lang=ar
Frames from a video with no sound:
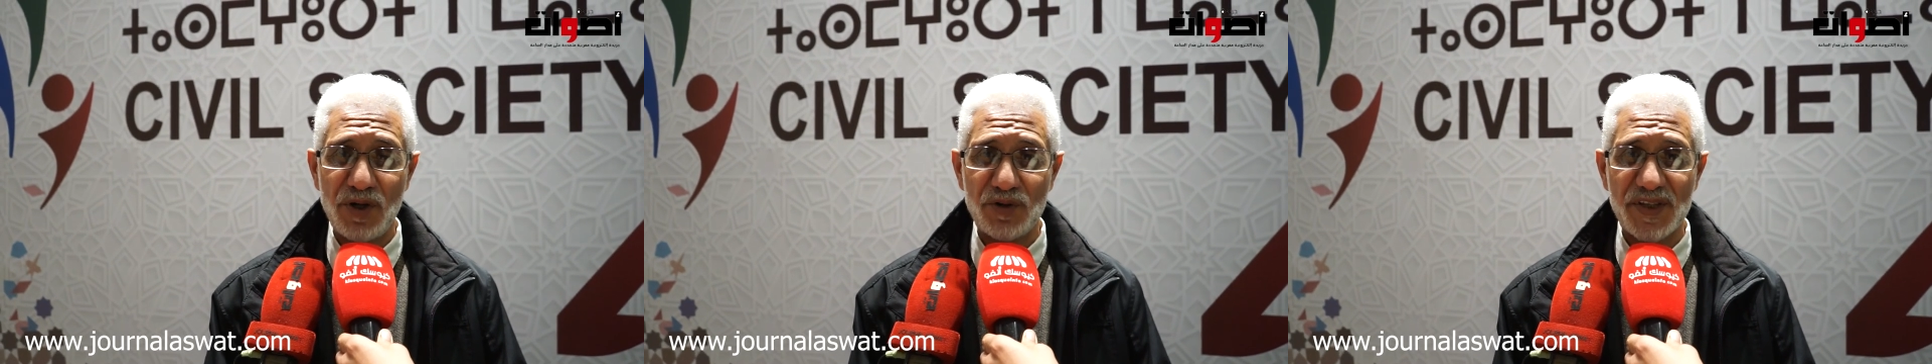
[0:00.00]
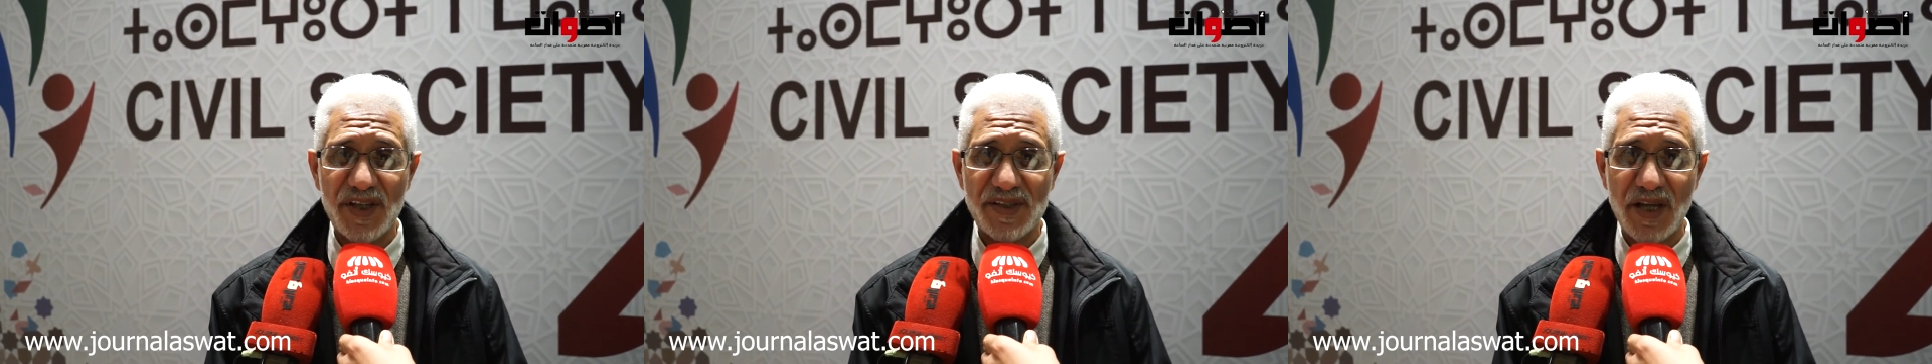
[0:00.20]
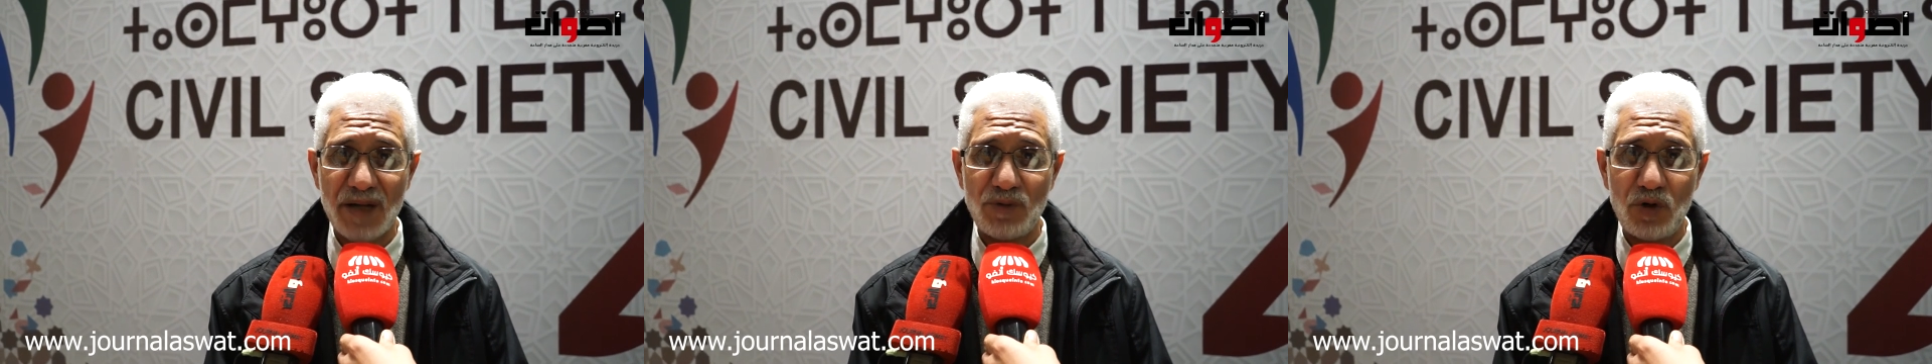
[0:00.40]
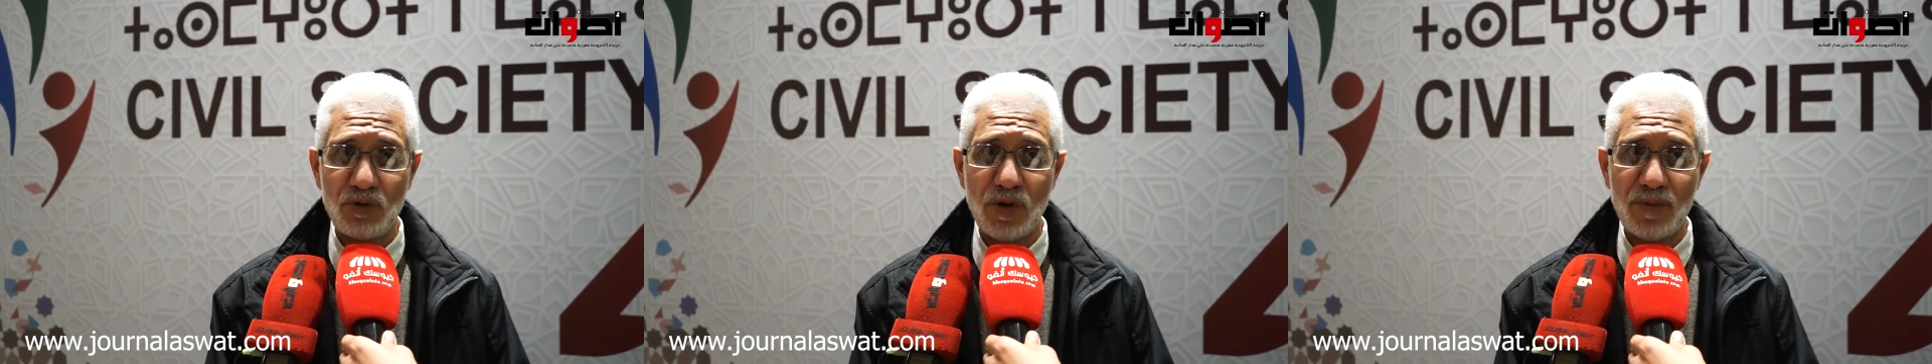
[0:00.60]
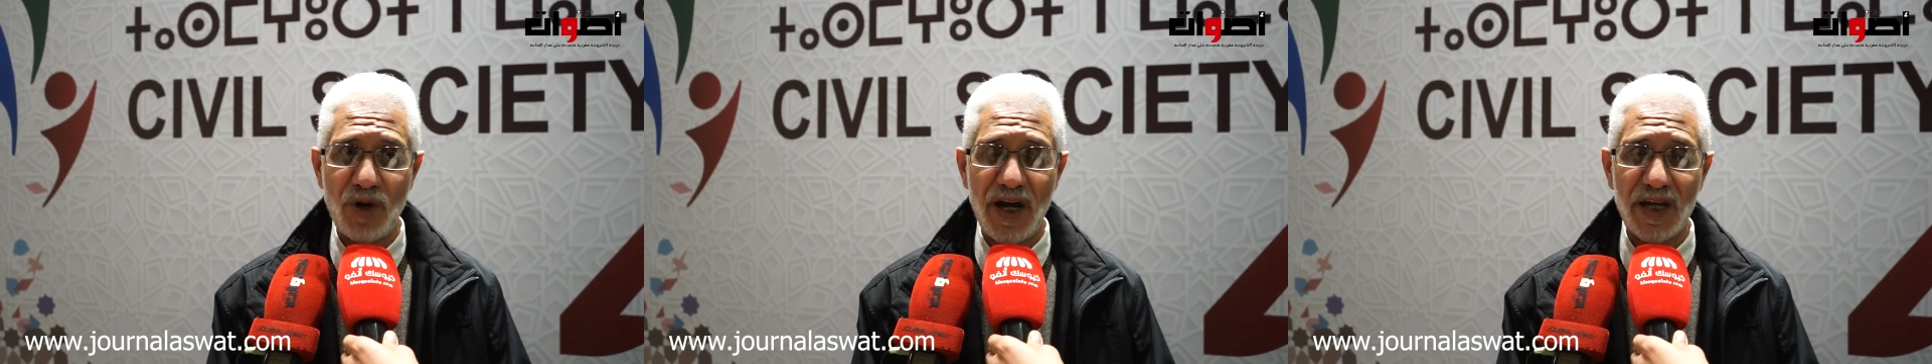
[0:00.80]
والتسامح
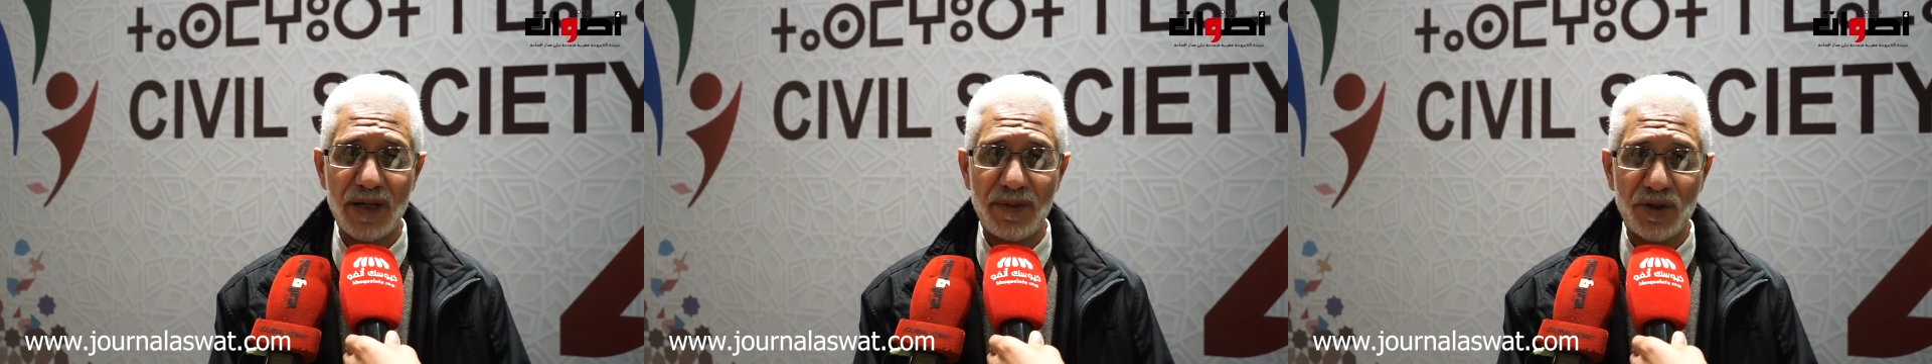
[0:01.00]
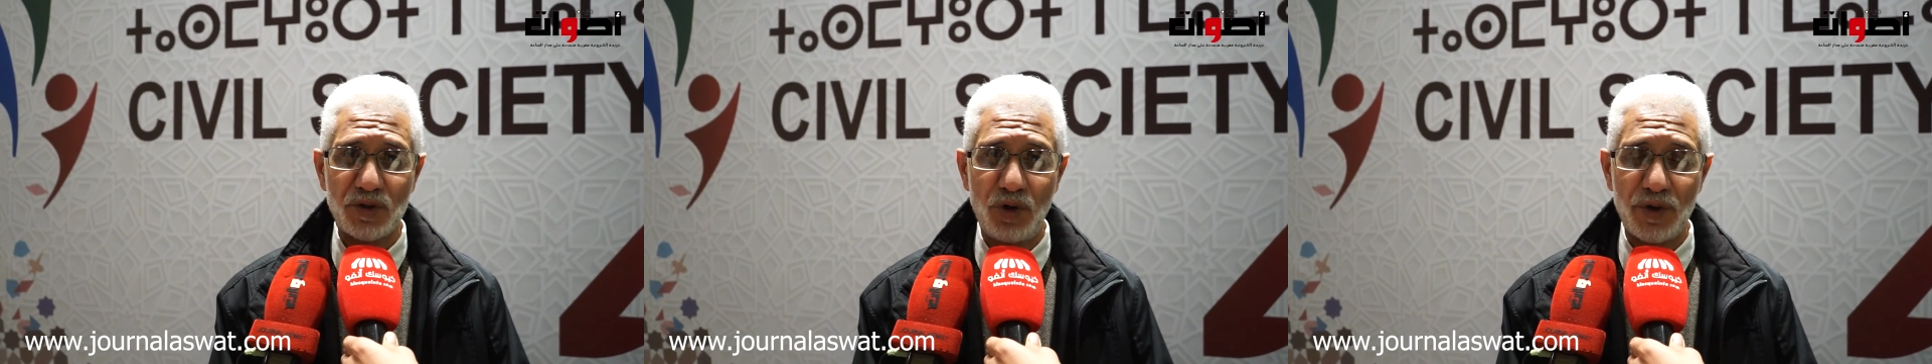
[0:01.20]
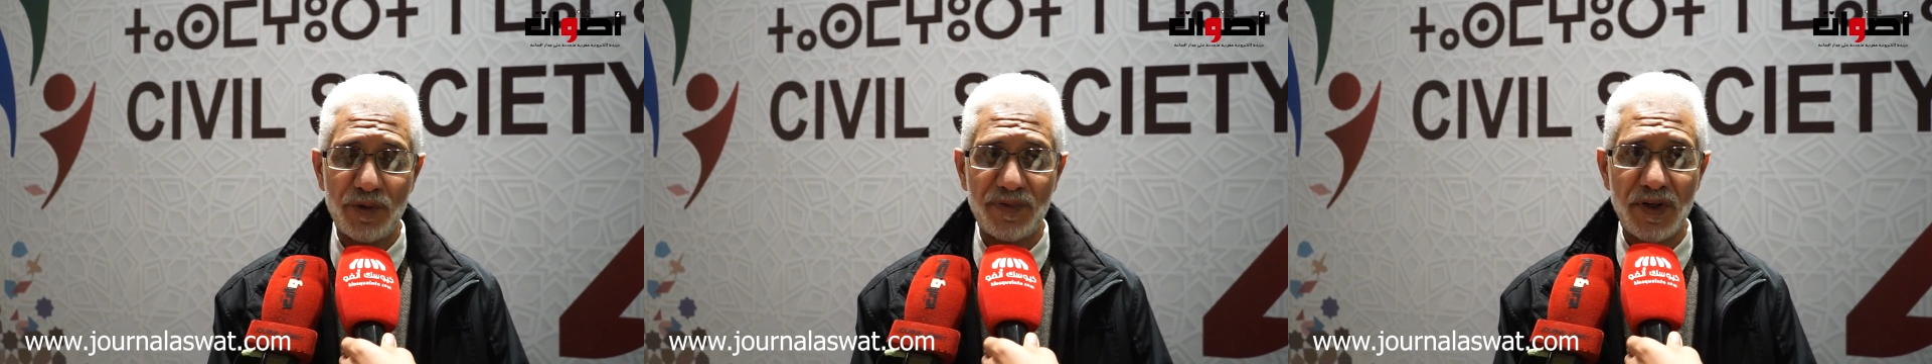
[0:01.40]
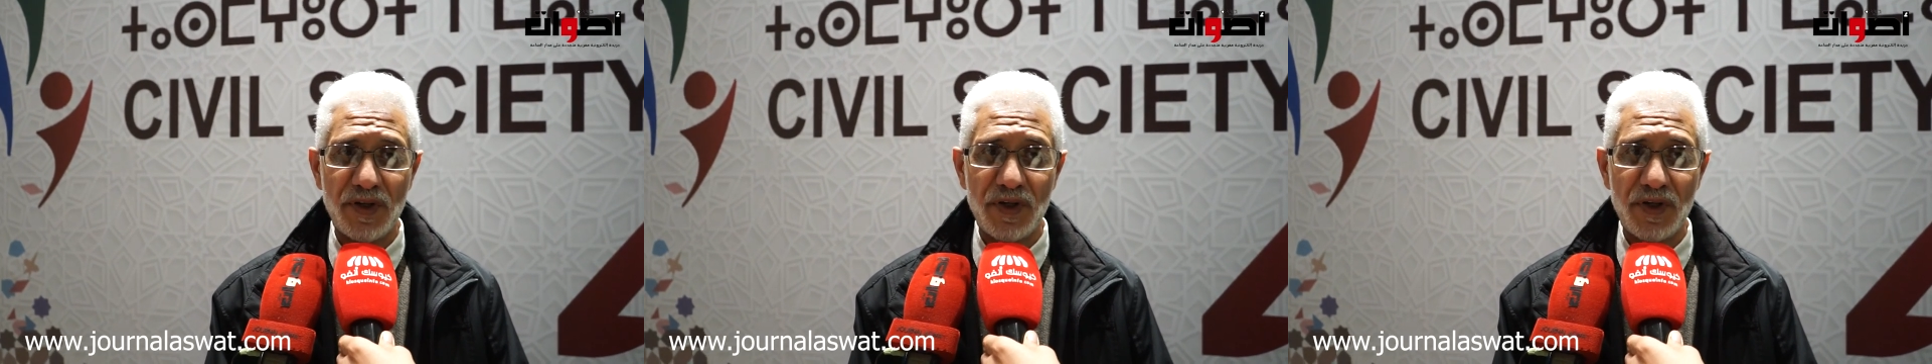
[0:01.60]
ومحاربه العنف